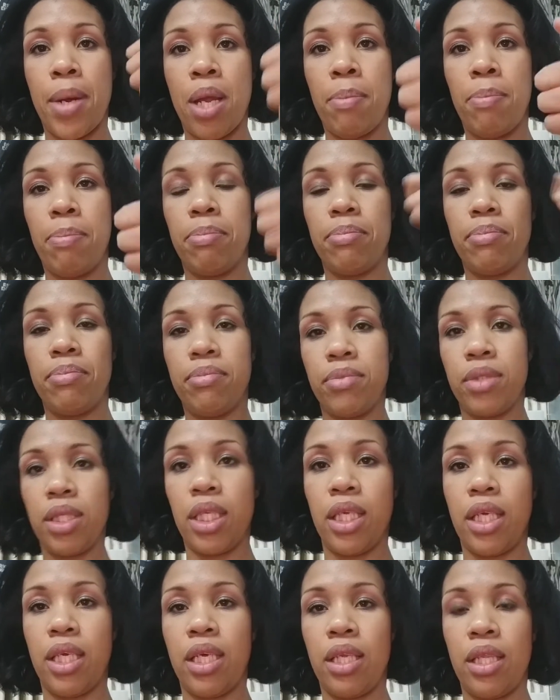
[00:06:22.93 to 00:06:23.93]
Blip
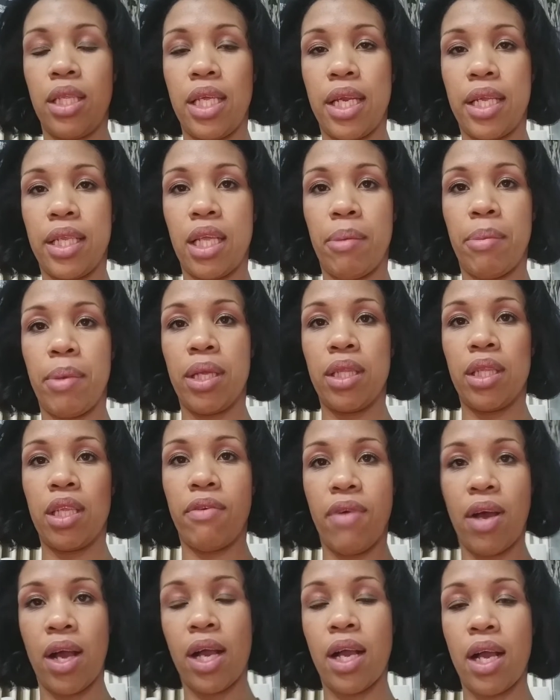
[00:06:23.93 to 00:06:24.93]
y
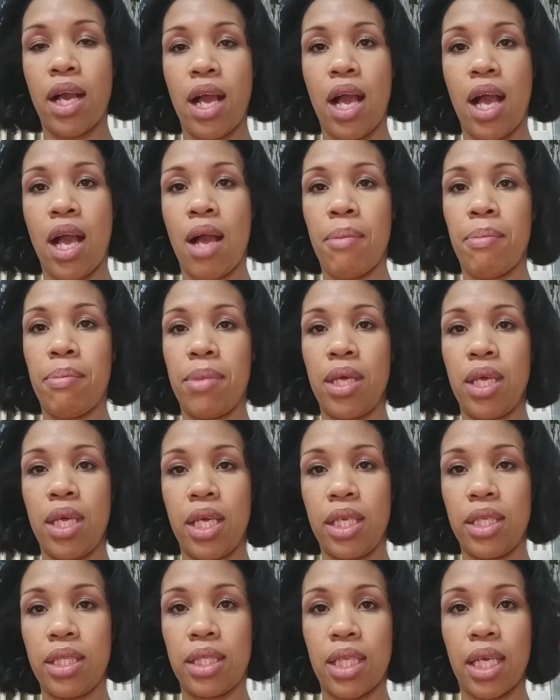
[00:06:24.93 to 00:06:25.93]
directamente van a
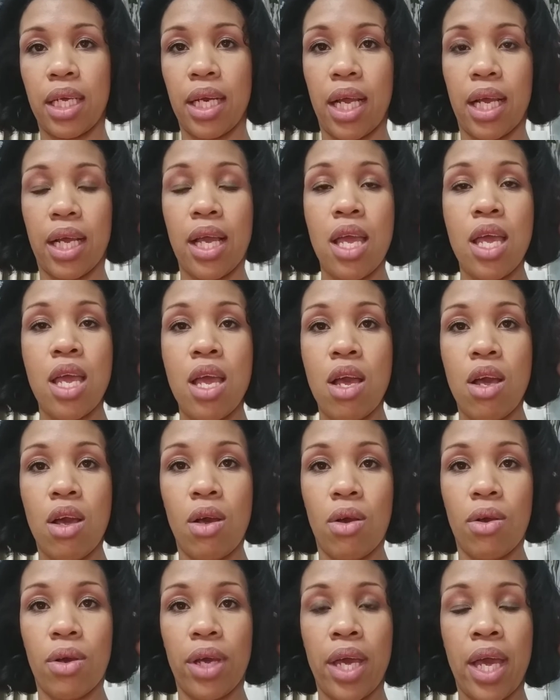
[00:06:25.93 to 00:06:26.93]
mi Instagram.
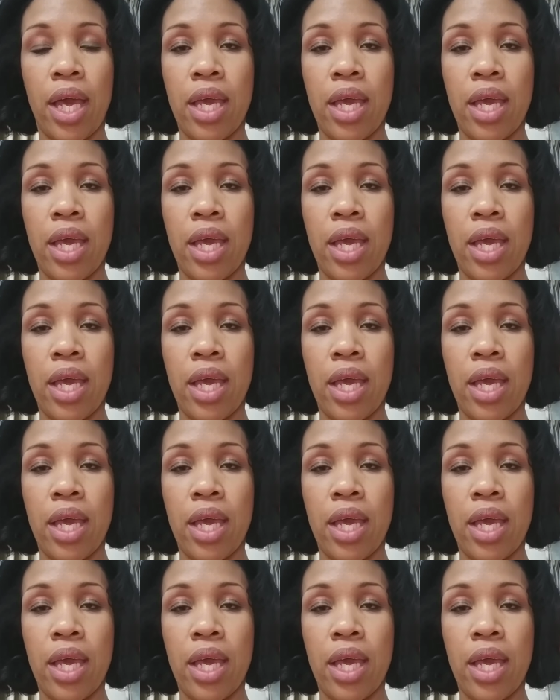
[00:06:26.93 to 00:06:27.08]
¿Ok?